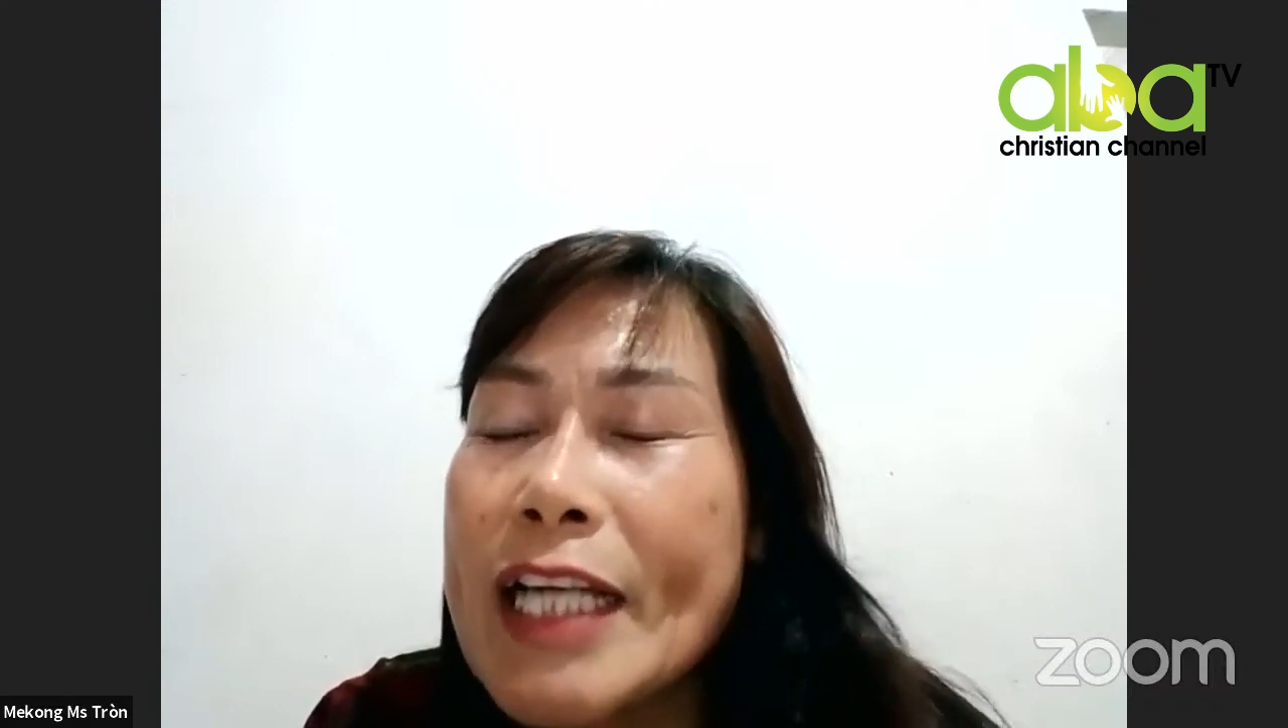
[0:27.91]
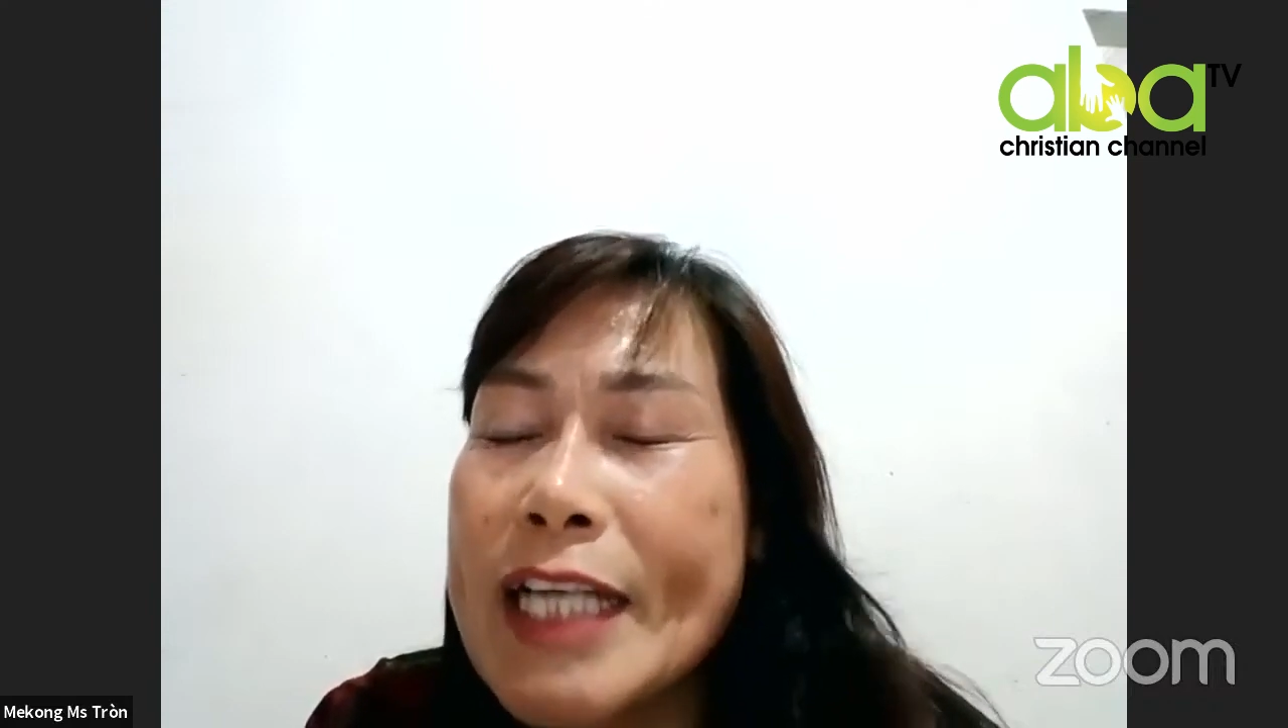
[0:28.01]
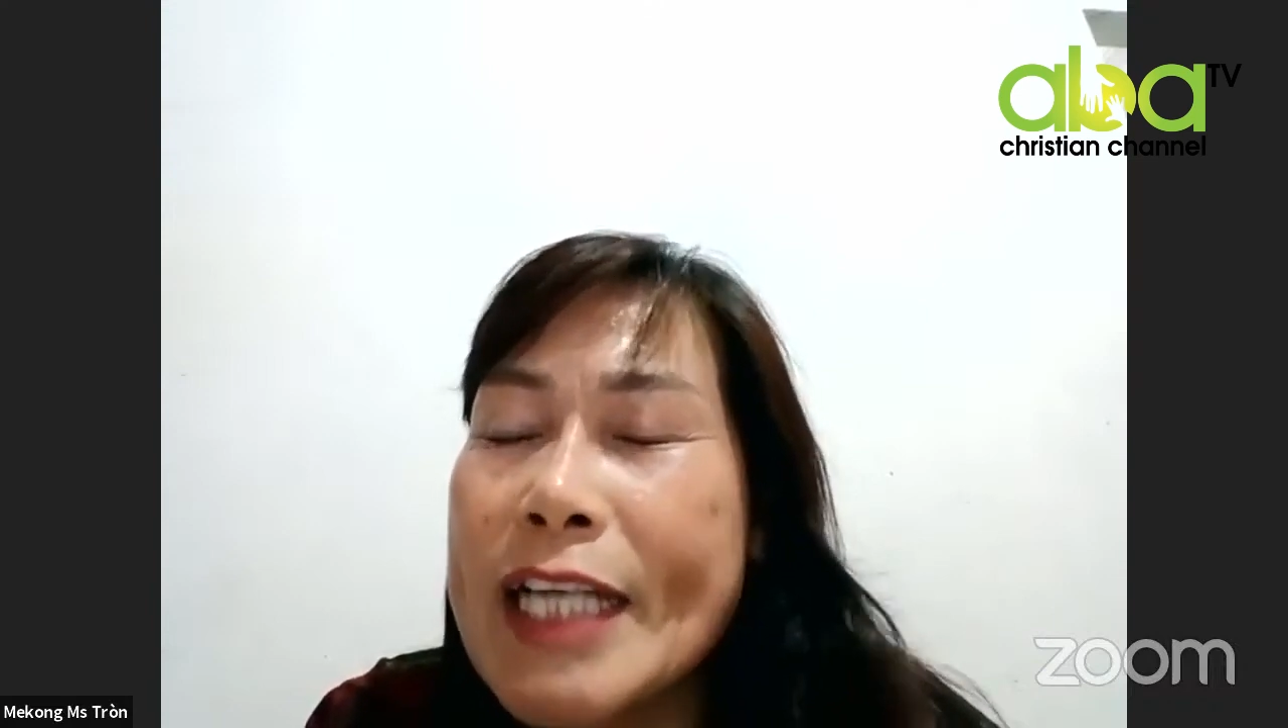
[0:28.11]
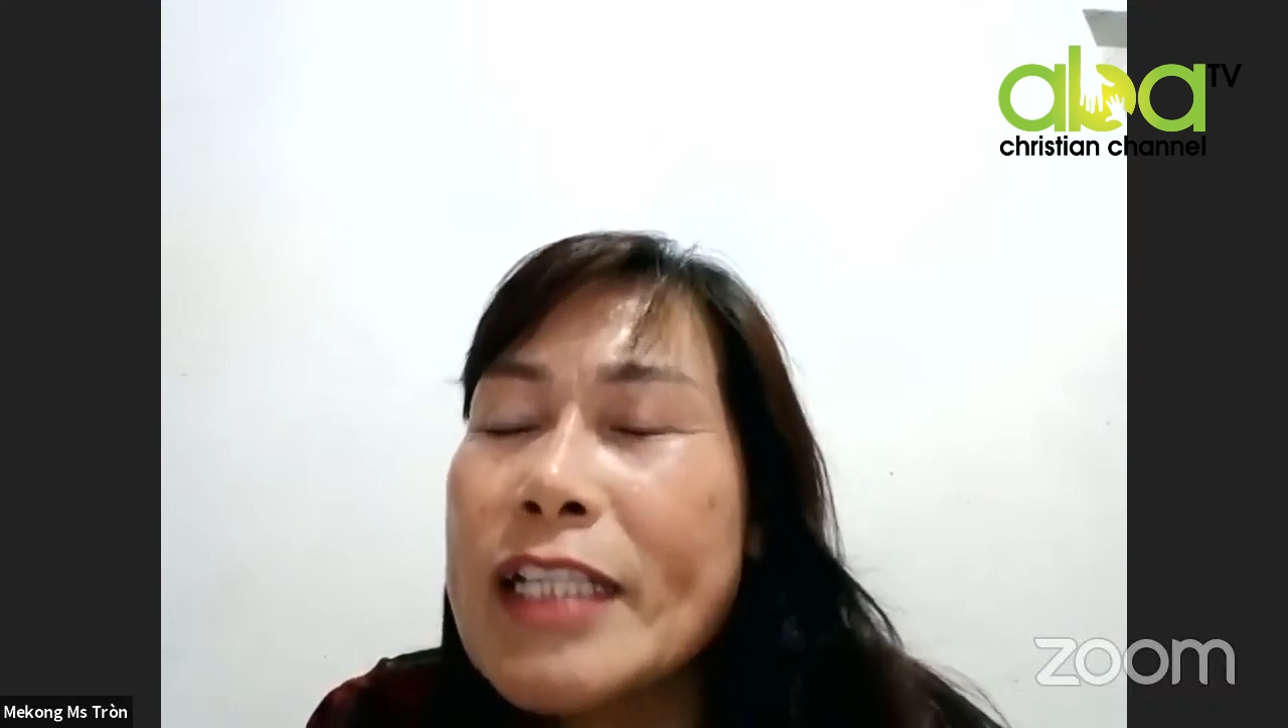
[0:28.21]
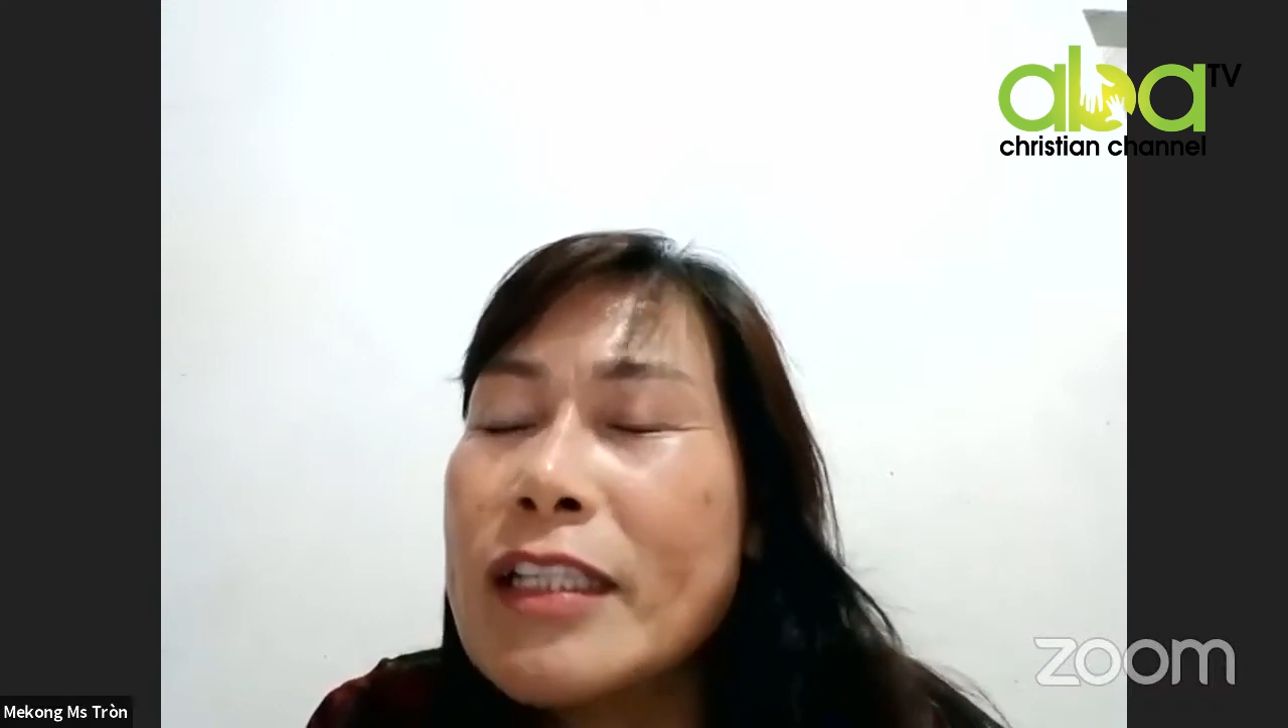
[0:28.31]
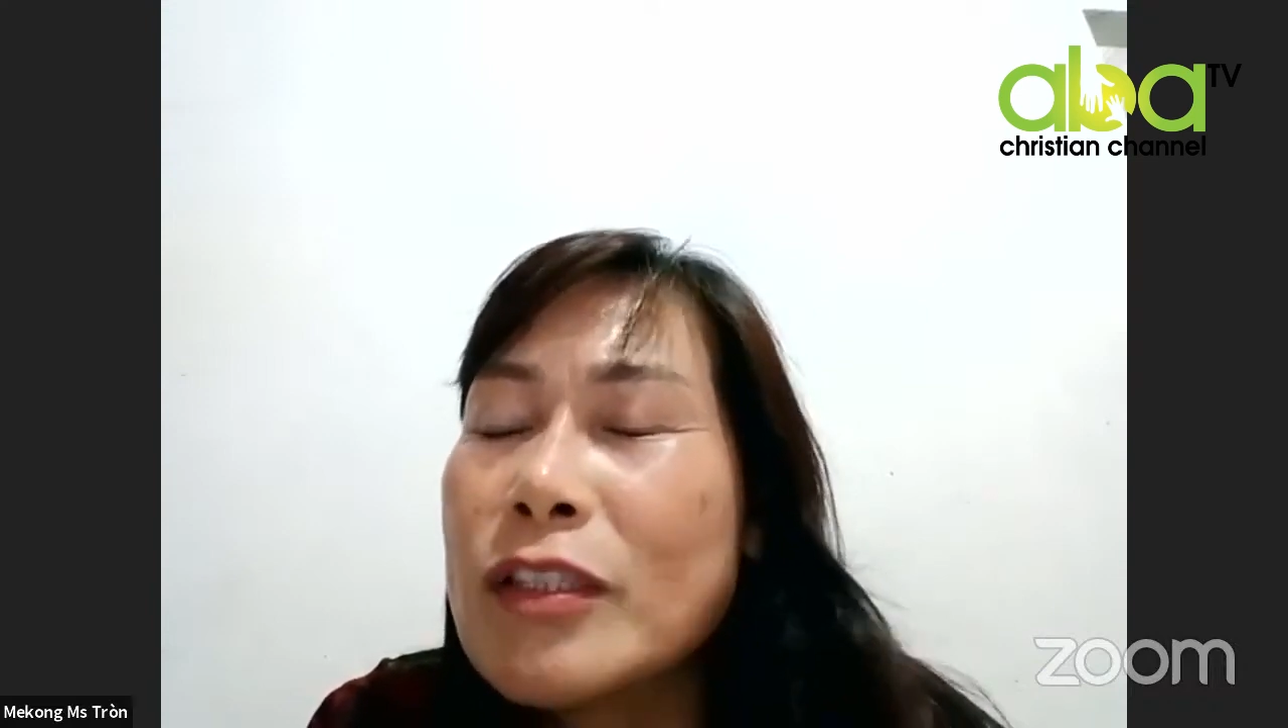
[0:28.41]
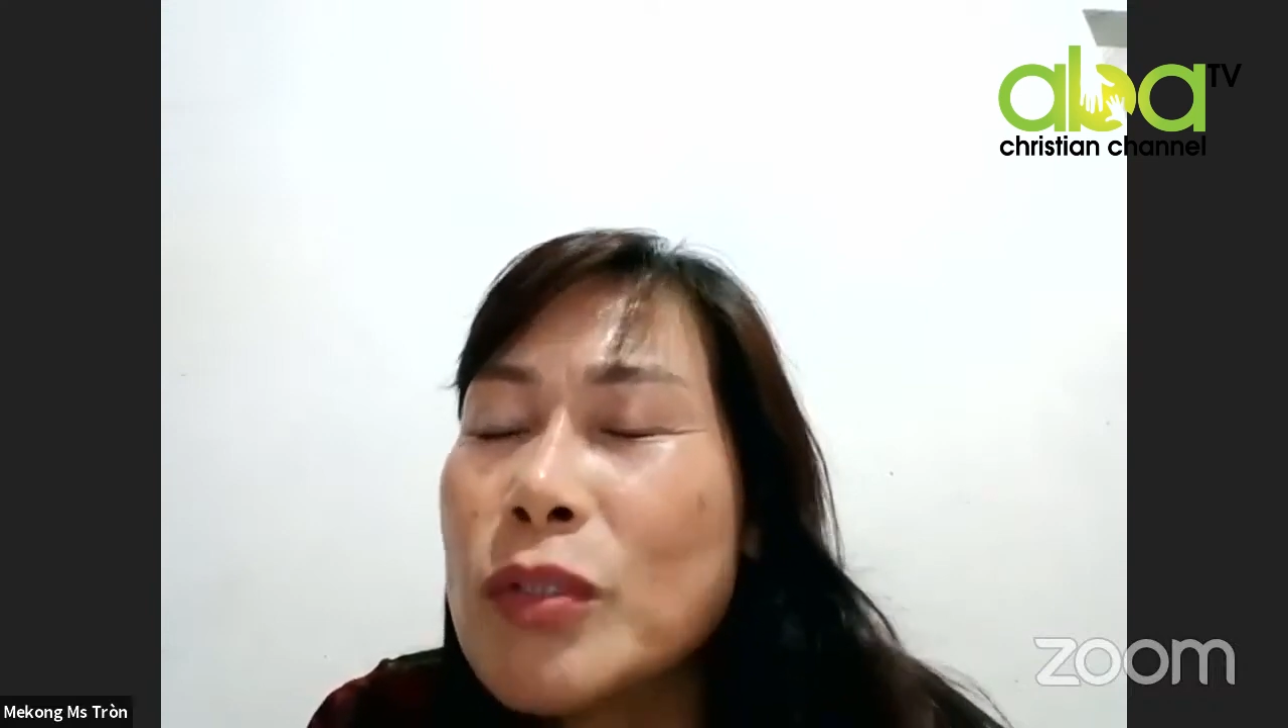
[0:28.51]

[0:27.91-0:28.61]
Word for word: trẻ được